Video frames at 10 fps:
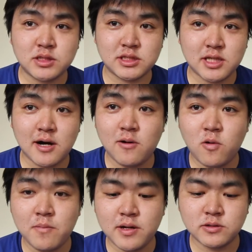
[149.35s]
ちしたお
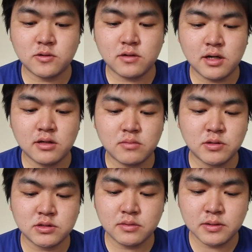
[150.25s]
米の食感、
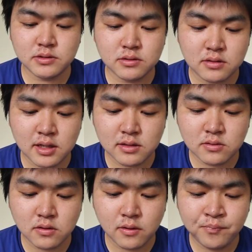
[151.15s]
もち米の食感
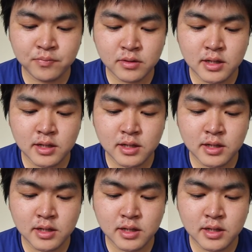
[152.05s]
と、